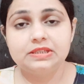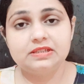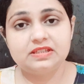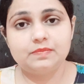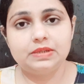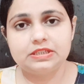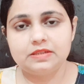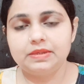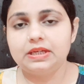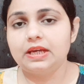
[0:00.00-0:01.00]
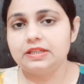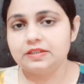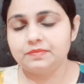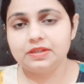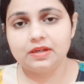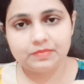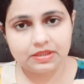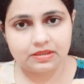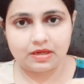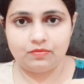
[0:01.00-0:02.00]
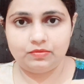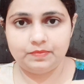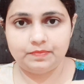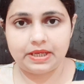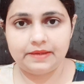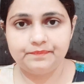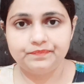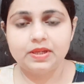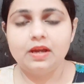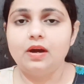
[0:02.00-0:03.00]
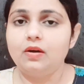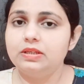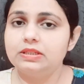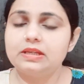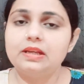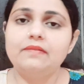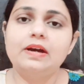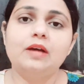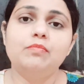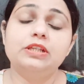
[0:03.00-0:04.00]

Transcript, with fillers: जिससे बच्चे में कैल्शियम की कमी ना होने पाए और इसके अलावा आप